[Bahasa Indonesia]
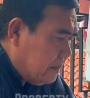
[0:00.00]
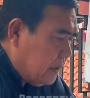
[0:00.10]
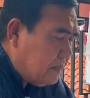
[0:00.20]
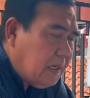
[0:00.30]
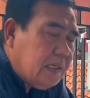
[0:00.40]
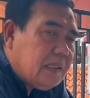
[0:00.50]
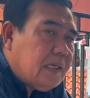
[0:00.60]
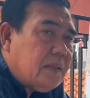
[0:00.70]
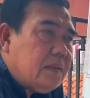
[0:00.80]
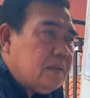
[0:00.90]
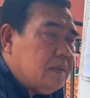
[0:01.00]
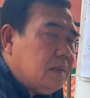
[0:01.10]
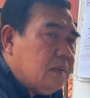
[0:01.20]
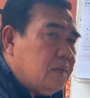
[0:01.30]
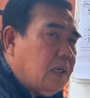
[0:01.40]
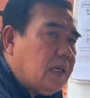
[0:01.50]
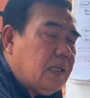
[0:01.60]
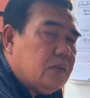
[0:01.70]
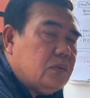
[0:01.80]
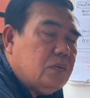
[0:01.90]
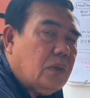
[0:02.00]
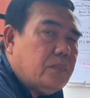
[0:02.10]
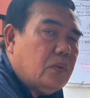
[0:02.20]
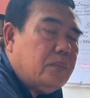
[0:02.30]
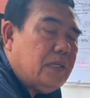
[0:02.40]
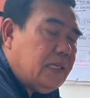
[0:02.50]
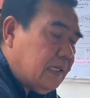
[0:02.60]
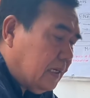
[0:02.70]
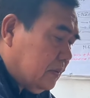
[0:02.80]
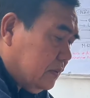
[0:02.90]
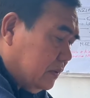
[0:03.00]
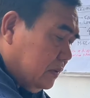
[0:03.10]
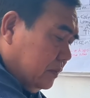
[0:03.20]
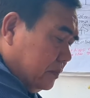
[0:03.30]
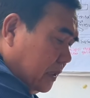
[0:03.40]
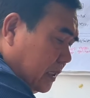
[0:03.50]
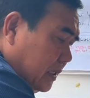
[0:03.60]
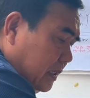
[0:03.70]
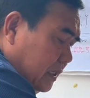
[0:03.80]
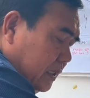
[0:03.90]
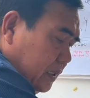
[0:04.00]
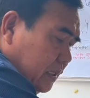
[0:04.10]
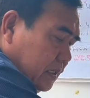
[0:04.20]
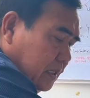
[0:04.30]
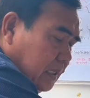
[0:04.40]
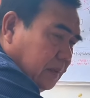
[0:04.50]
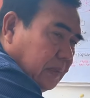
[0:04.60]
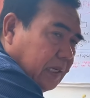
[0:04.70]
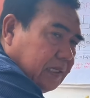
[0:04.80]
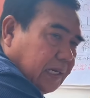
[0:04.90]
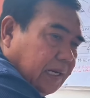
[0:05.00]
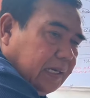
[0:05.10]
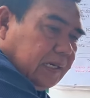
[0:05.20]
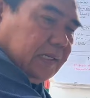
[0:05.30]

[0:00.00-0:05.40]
minimal kita eh, gunakan itu 20 mili ya untuk per 5 eh, liter air